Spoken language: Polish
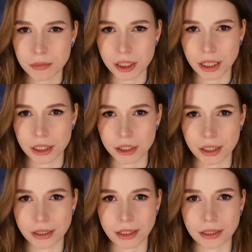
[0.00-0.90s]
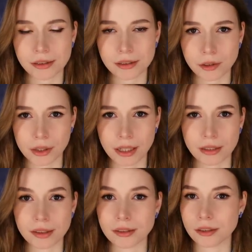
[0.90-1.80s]
Myślę, że ta
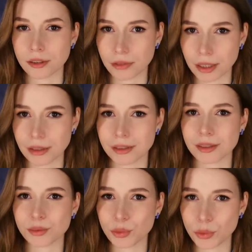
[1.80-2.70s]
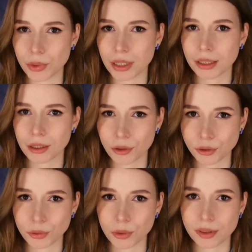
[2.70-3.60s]
historia zdecydowanie zasługuje na
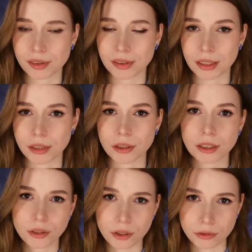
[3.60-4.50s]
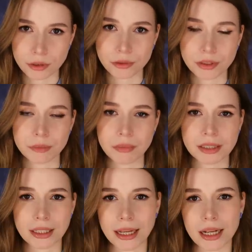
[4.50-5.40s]
rozgłos i dodatkowo w tym
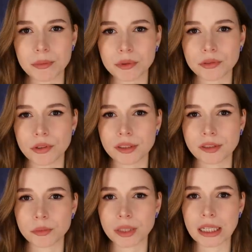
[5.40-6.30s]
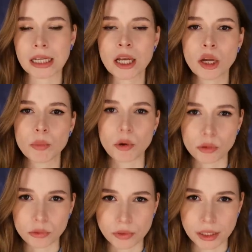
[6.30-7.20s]
materiale pozwolę sobie
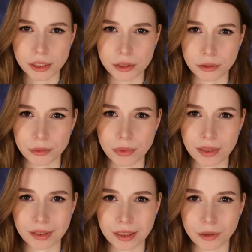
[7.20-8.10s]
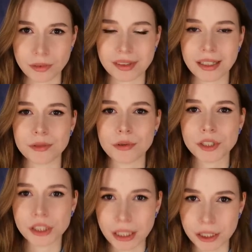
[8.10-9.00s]
porównać ją z jedną z
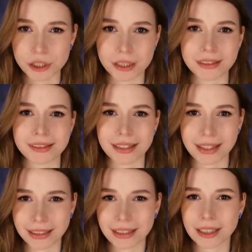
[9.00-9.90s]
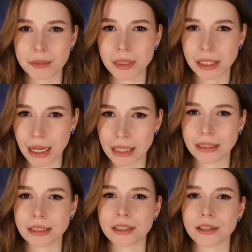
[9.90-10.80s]
najgłośniejszych zagadek
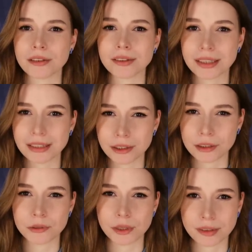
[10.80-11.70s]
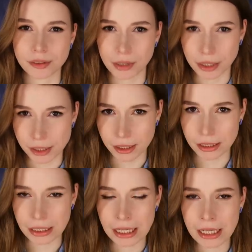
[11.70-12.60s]
kryminalnych ostatniego
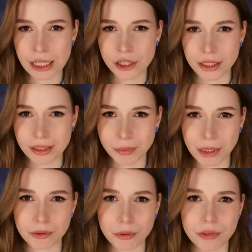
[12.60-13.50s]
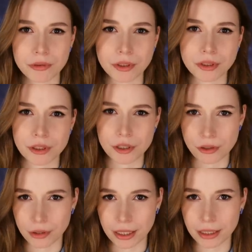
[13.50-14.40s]
dwudziestolecia, czyli sprawą Iwony
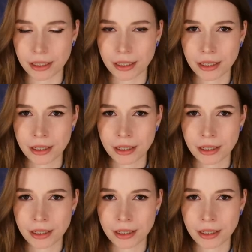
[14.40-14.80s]
Wieczorek.